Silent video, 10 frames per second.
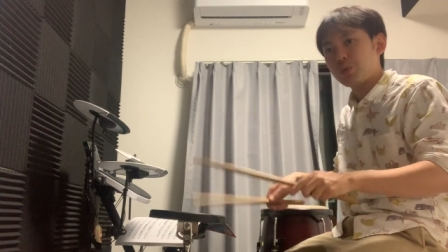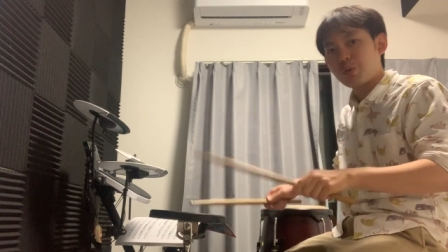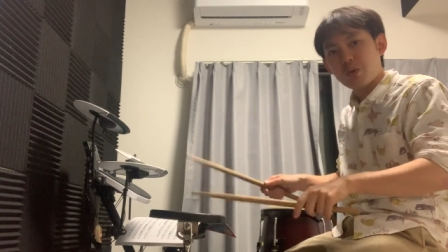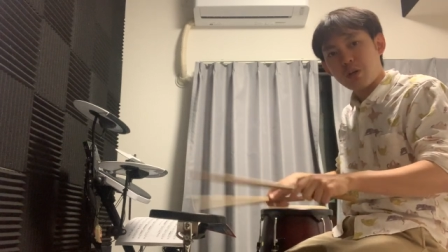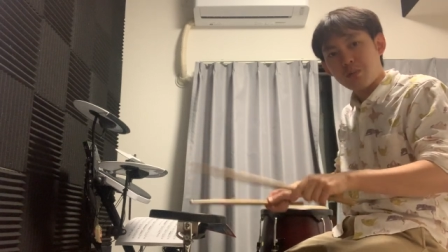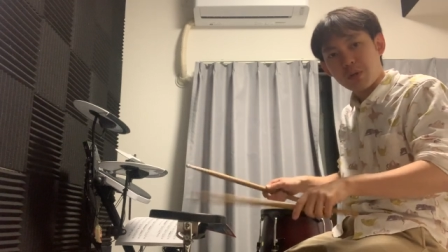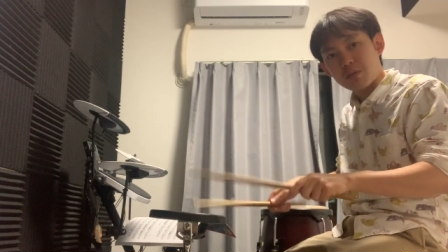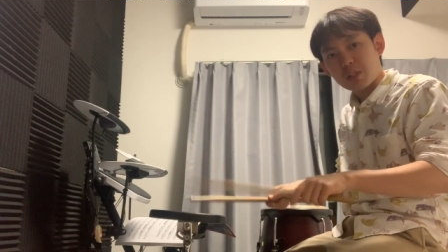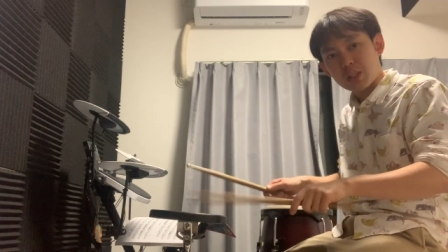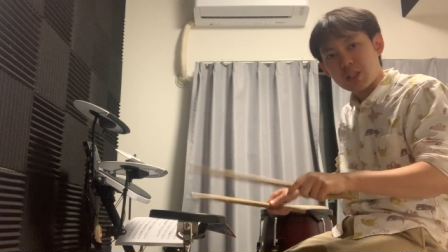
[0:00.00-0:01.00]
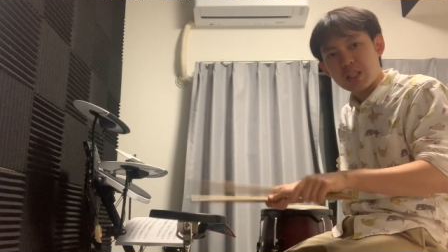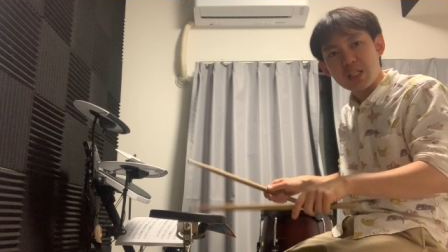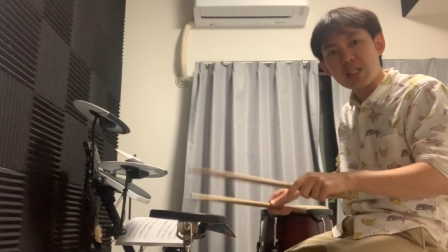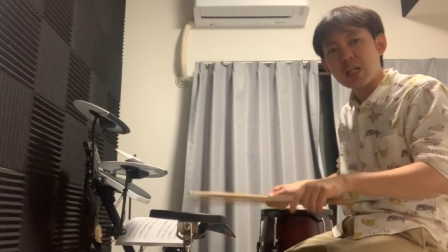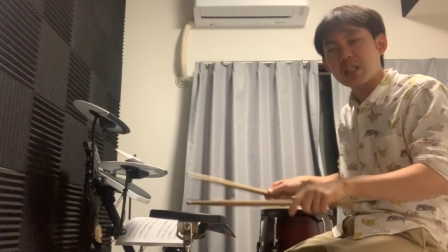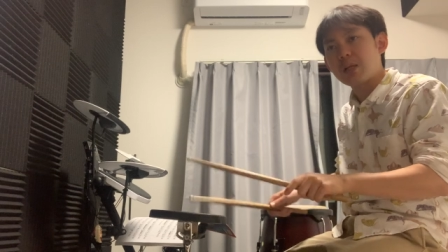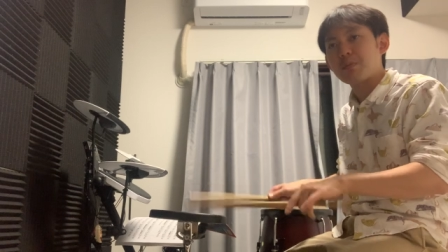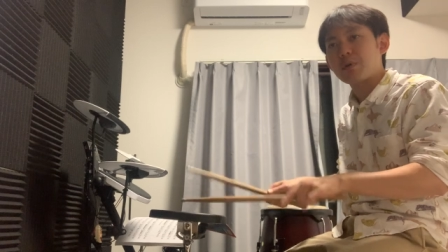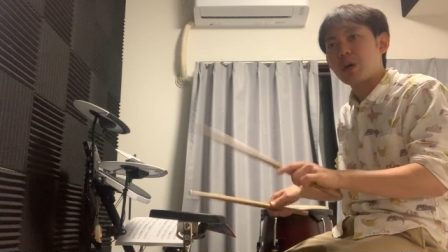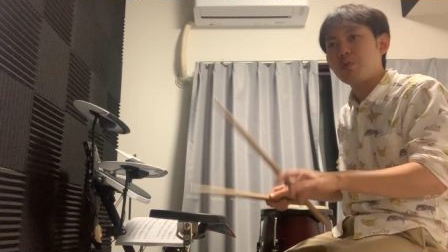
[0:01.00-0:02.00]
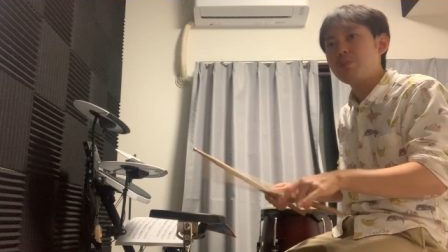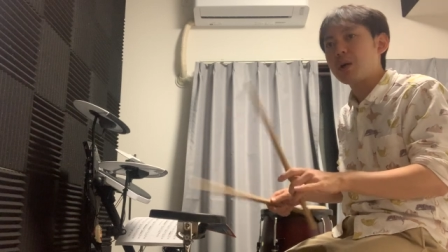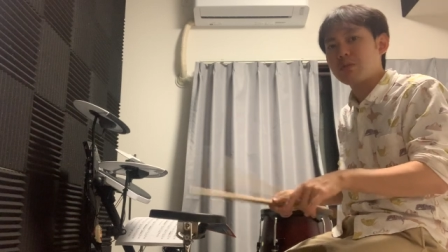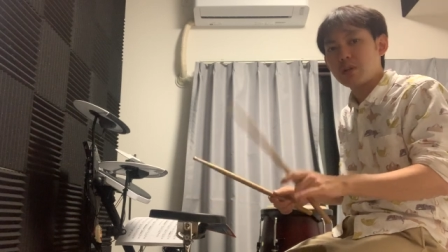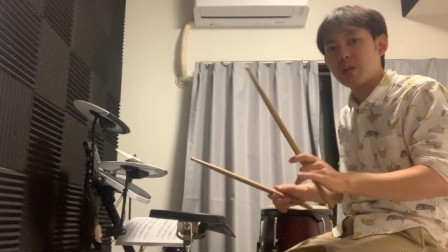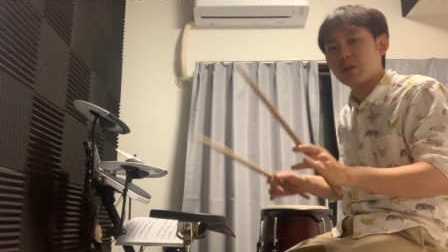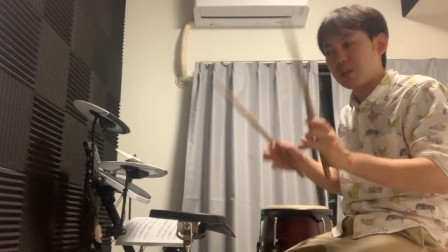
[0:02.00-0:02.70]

ントロールが上手くなって小さいダブルが上手くなん